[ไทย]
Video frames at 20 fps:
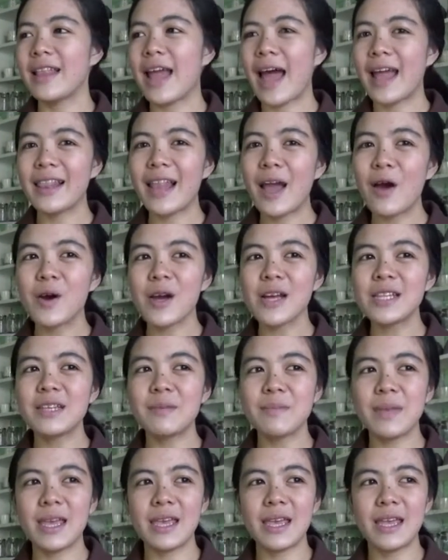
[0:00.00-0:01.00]
ร้านเราก็
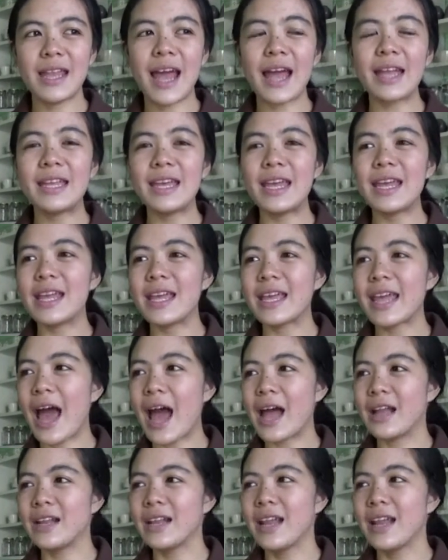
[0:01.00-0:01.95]
จะมีหน้าที่ในการ